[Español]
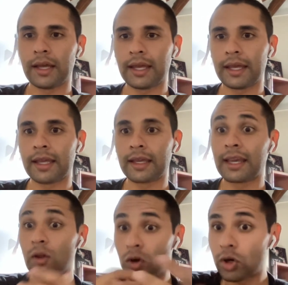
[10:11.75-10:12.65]
eh,
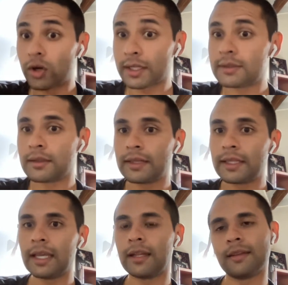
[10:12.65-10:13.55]
qué dolores
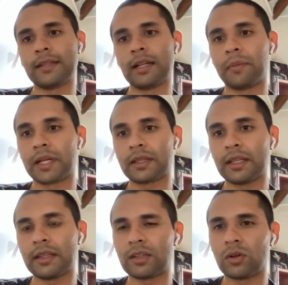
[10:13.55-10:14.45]
tienen desde la
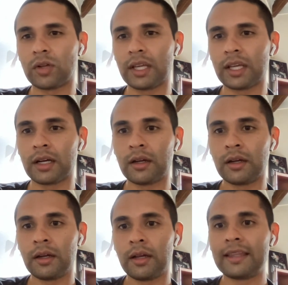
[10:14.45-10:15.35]
parte de tecnología,
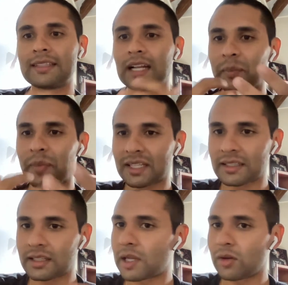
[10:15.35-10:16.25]
desde la
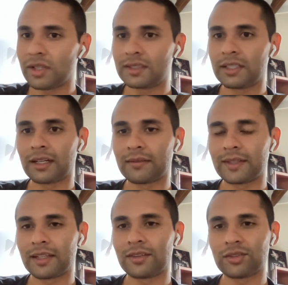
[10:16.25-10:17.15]
parte también
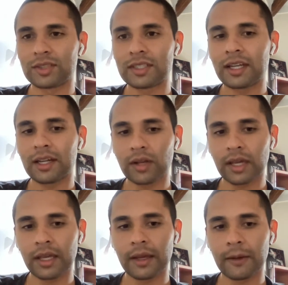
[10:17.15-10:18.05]
logística. Entonces creo
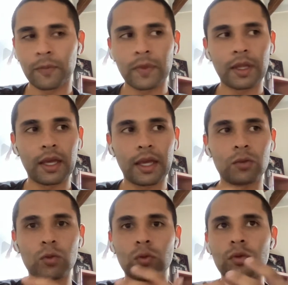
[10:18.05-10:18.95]
que
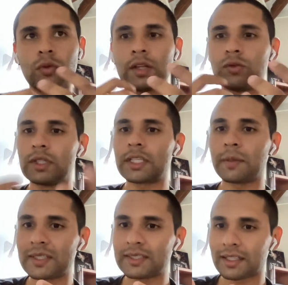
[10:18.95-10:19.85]
es un,
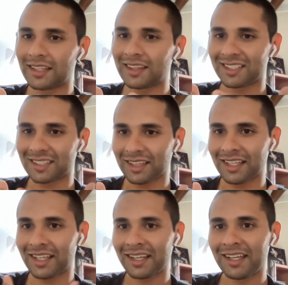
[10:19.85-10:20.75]
esquema bastante
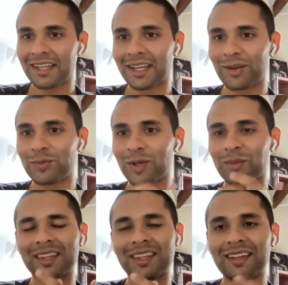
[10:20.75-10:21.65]
interesante que nos
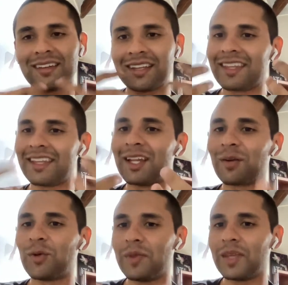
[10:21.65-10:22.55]
permite
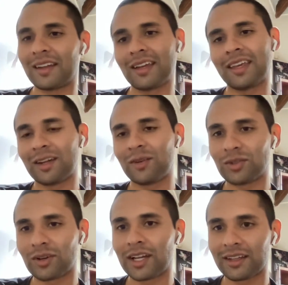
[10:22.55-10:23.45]
entender muy bien qué quiere
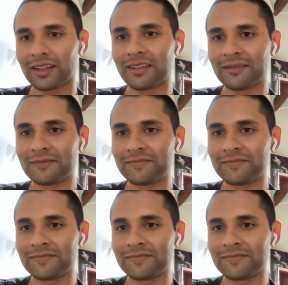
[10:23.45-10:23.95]
nuestro cliente.